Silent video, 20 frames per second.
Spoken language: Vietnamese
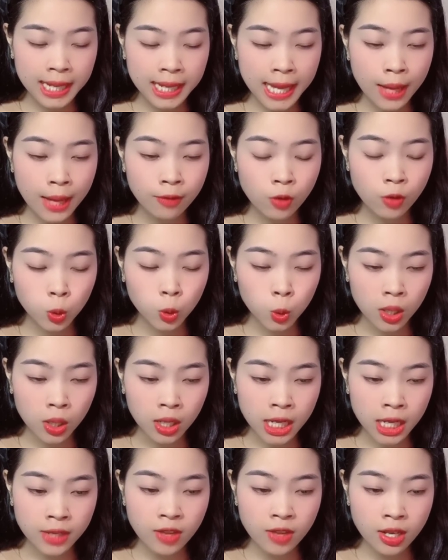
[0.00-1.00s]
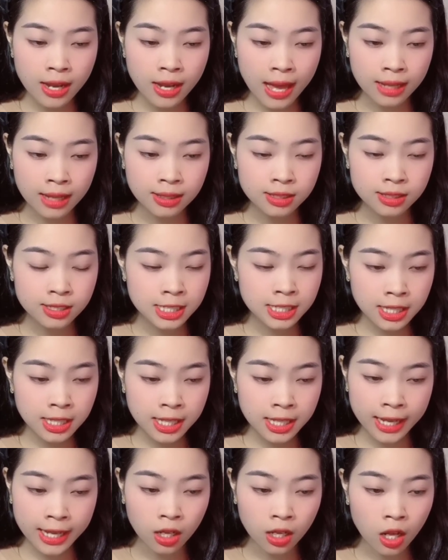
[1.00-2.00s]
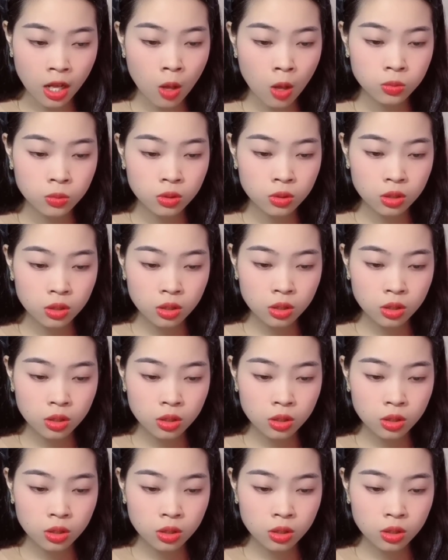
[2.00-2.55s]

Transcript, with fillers: Cả phẫu thuật lấy viên đạn rất thành công.